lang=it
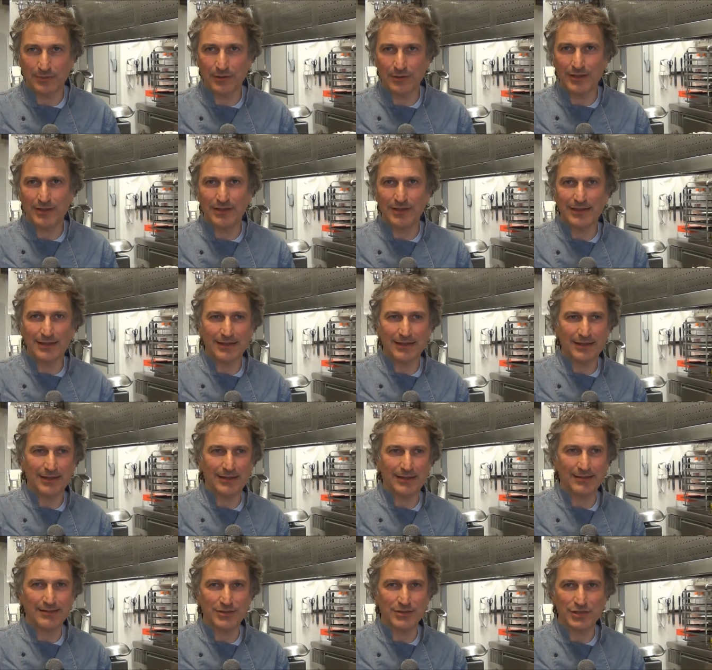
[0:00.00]

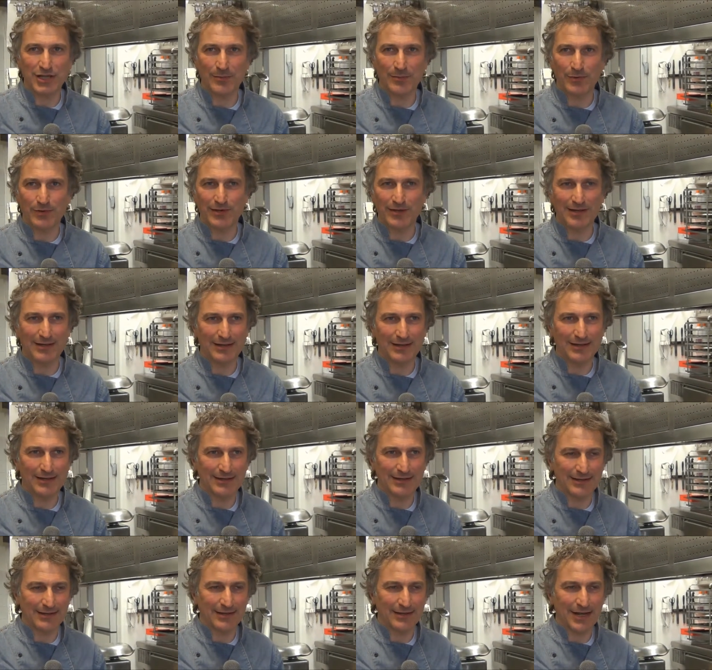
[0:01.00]
quindi diciamo che
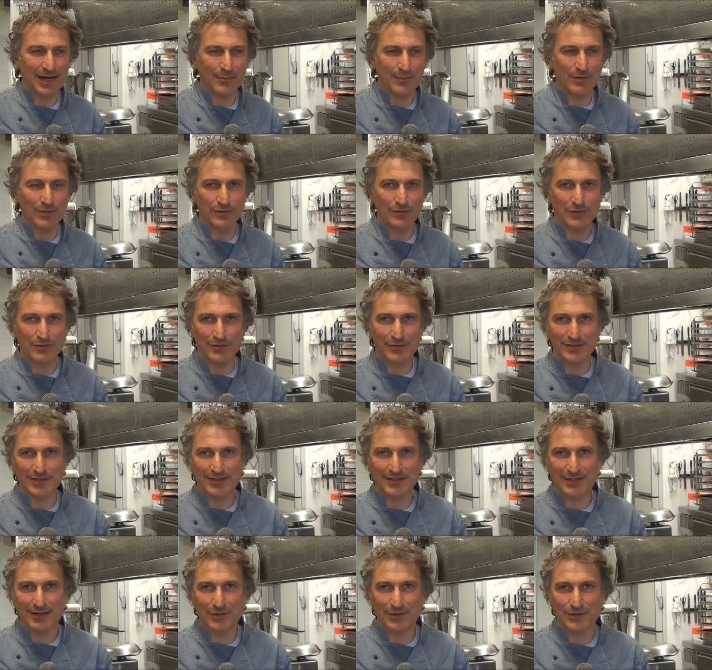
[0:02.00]
il legame
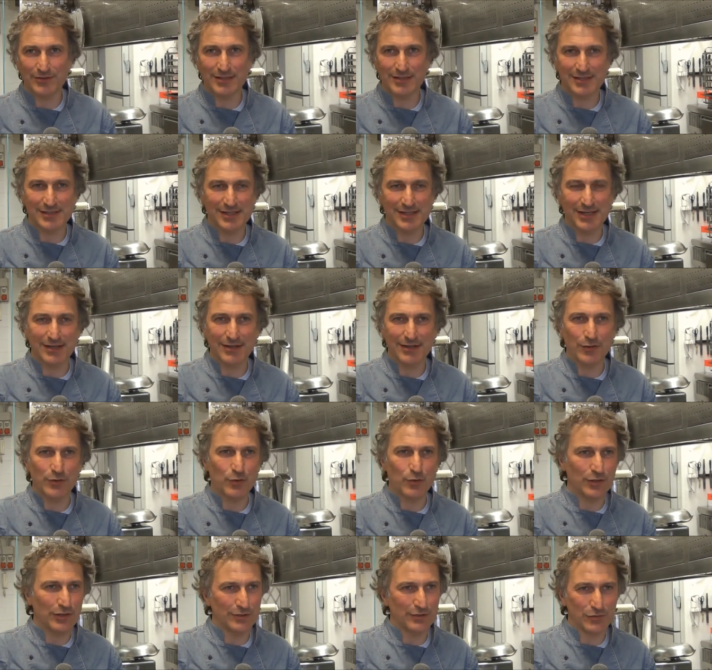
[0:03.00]
nostra, della nostra azienda
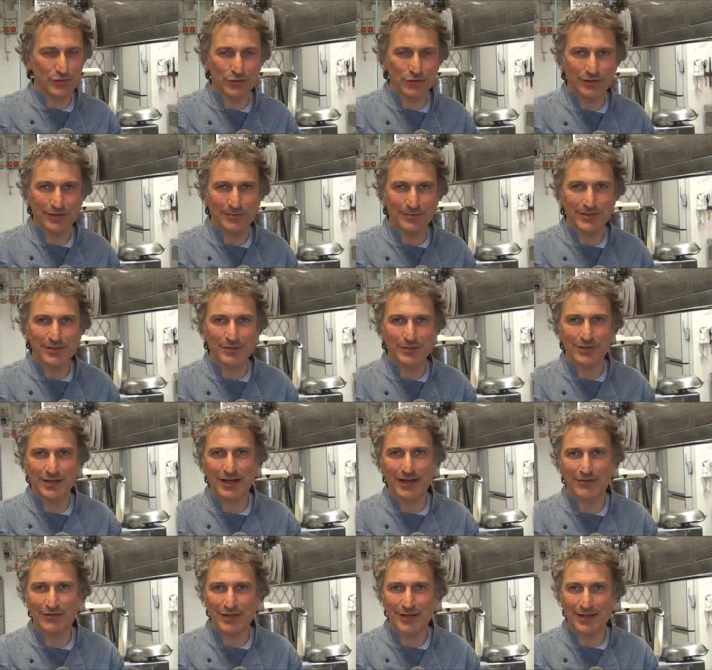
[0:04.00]
con le nocciole misto
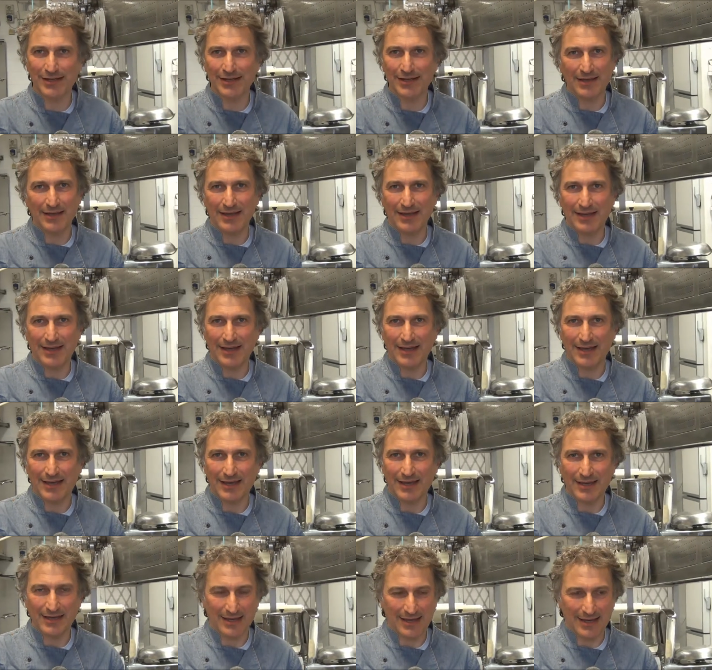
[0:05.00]
Chiavari
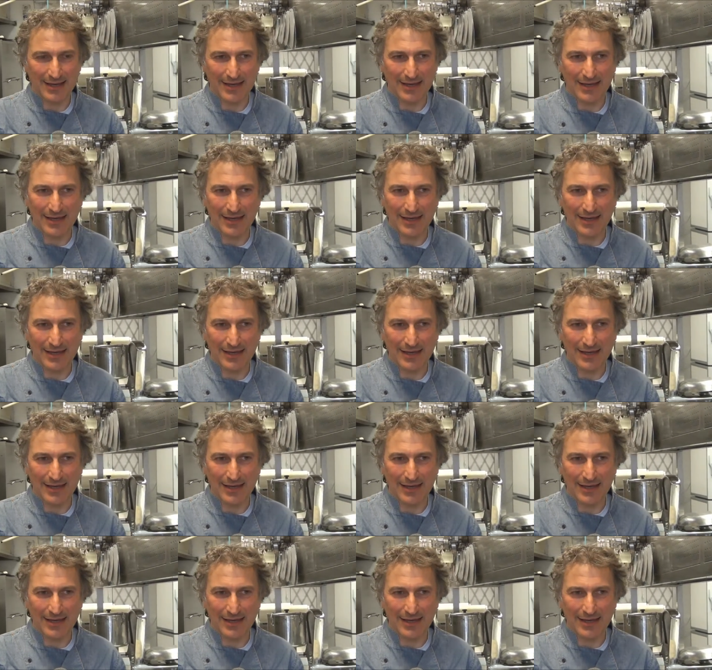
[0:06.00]
è,